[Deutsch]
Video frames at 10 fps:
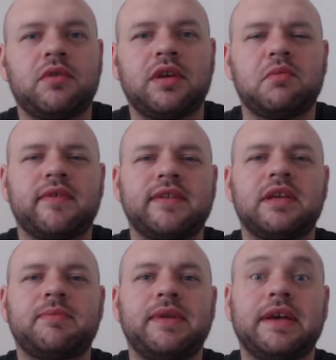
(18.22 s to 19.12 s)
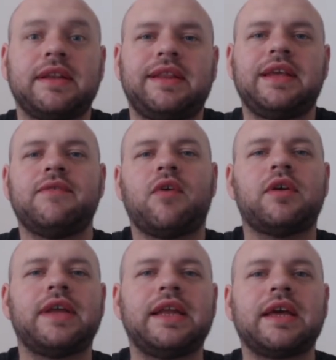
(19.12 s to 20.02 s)
Timos Lichtblick, die
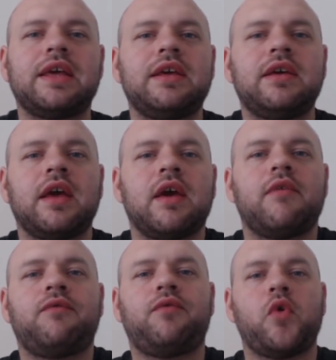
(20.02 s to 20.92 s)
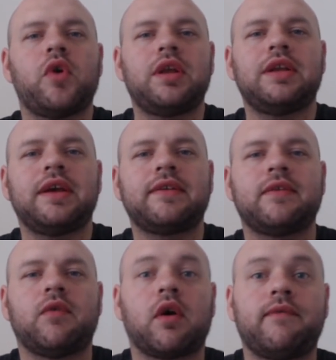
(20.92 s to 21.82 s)
Wochenenergie für die
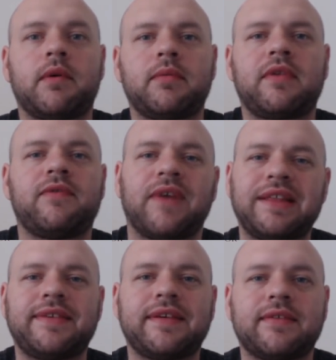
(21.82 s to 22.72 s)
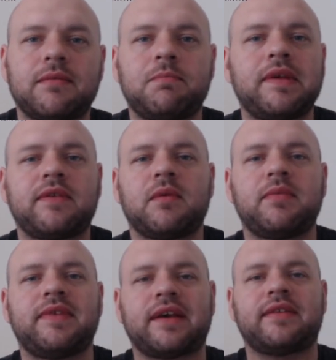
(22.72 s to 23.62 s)
nächste Woche vom 20. bis zum
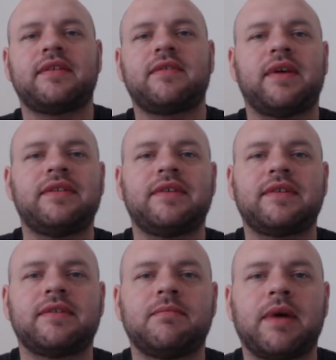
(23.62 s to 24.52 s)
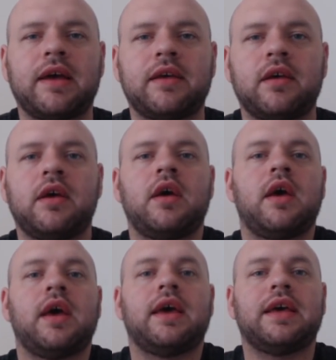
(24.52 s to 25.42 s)
26. Mai.
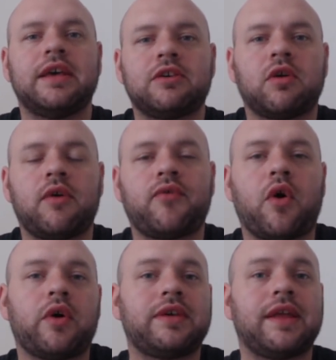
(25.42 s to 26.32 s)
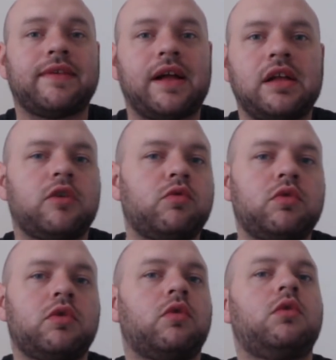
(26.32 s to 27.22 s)
Ich hoffe, euch geht's allen
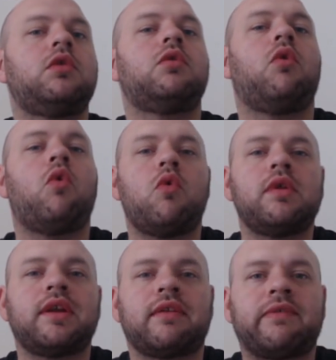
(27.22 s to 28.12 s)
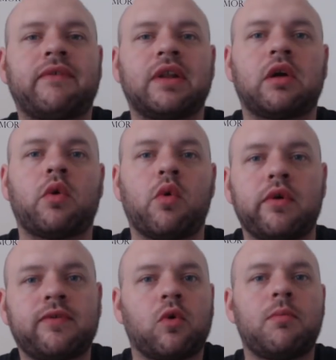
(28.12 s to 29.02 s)
gut und ohne dass wir wieder
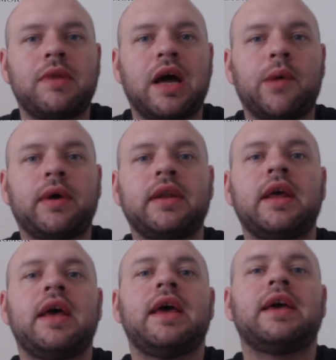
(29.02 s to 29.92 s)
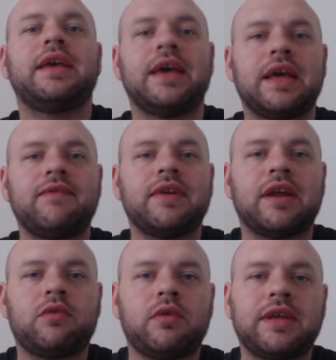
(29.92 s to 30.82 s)
groß rumlabern, gehen wir
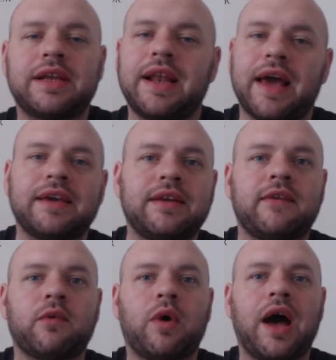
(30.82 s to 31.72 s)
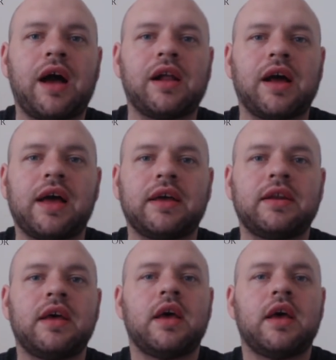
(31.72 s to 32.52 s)
natürlich gleich in das Orakel rein.